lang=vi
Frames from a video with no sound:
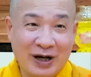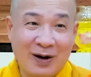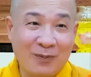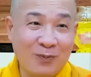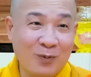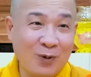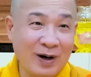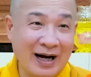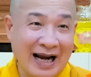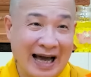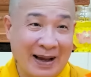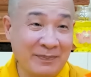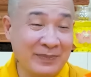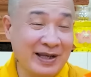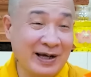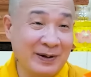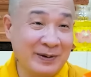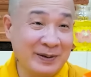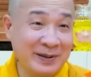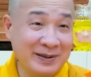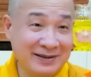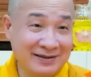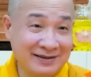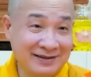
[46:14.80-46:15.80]
nó không muốn làm con
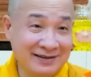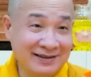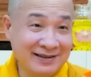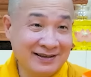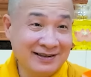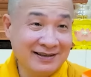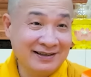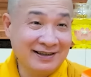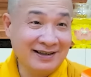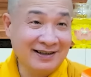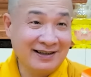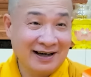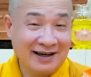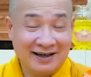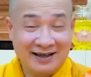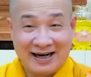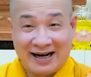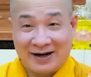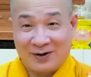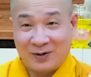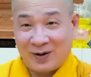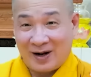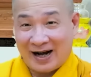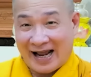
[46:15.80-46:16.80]
dồi, chứ thực
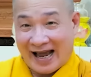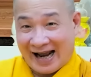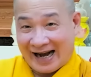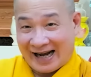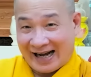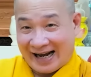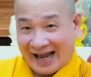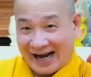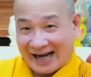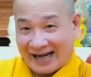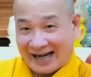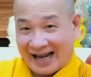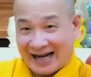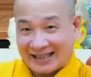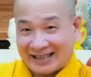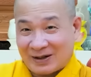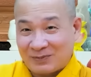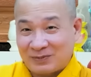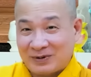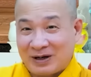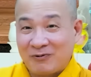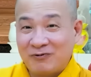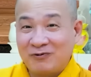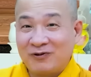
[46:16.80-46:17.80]
ra nó lăn
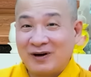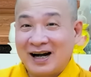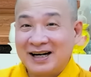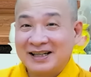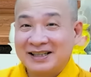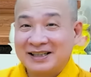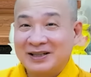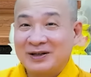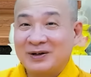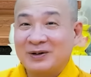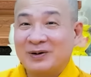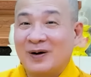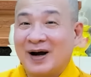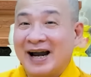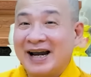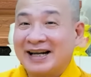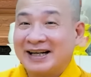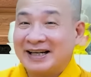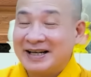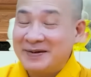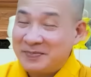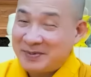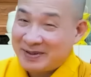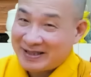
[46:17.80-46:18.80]
trong đống phân, vì nó khoái
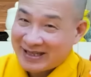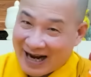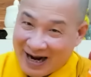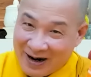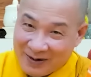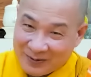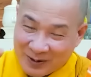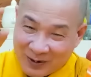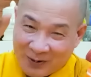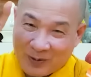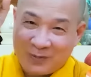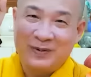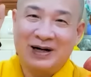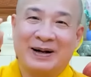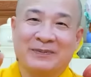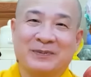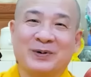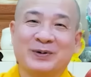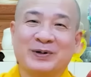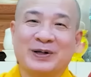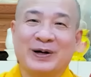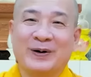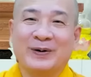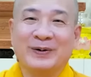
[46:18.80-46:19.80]
kiếp sau nó cũng làm
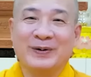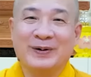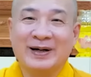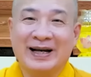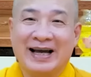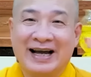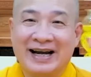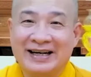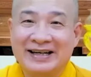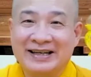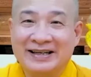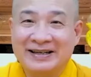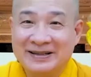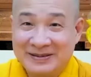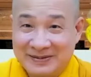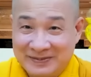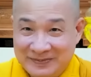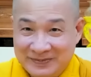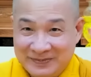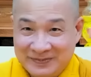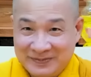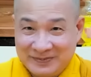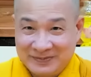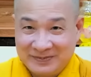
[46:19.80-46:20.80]
con dồi, nó lăn vậy đó.
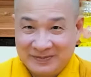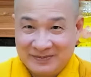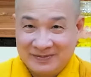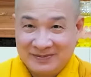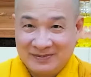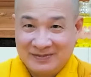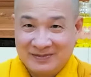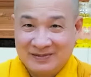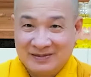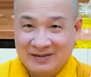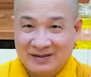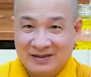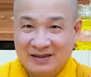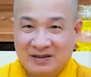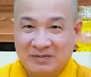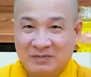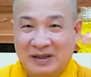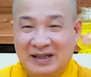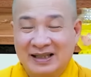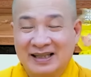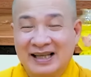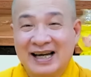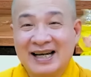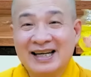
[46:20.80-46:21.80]

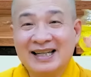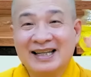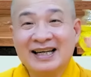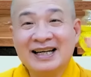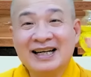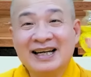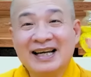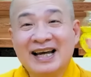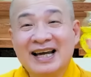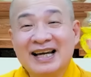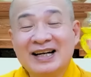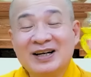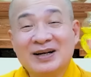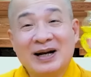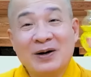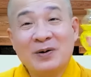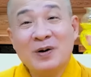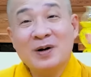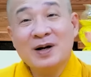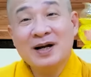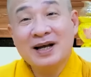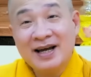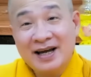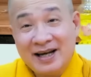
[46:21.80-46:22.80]
Mình thấy ghê, nó đâu
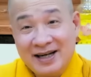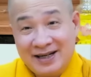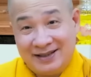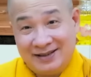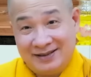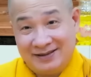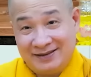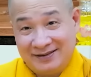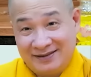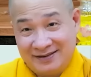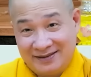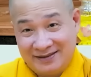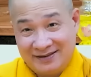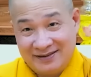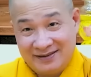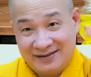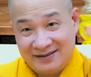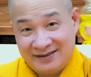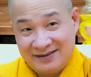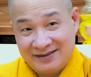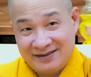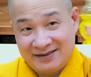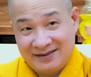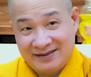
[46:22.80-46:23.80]
có ghê.
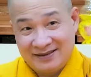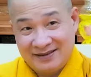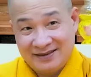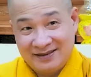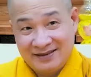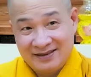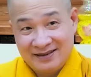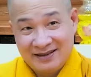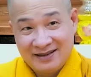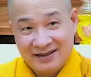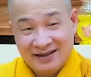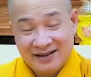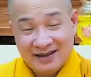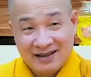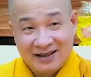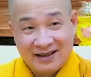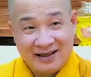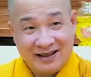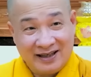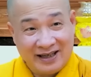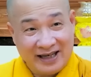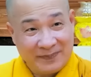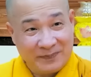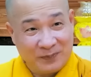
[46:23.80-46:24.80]

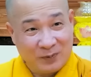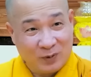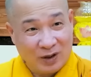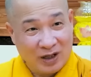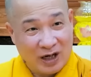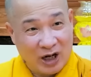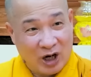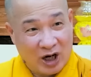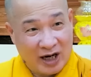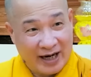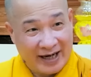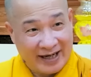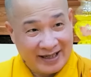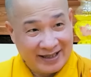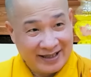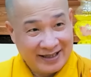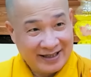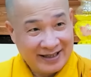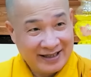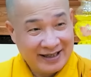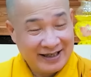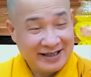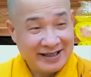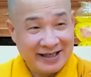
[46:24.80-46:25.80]
Nghiệp của loài
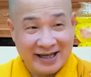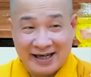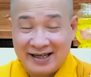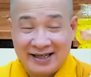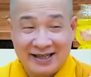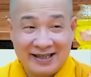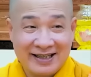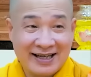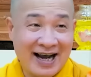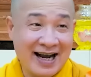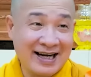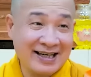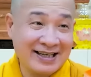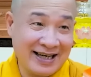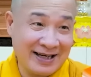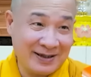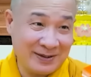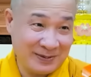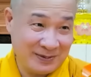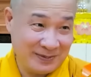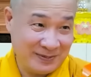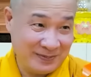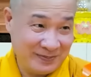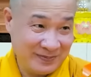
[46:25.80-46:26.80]
nên nhìn khác
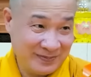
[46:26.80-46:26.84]
nhau,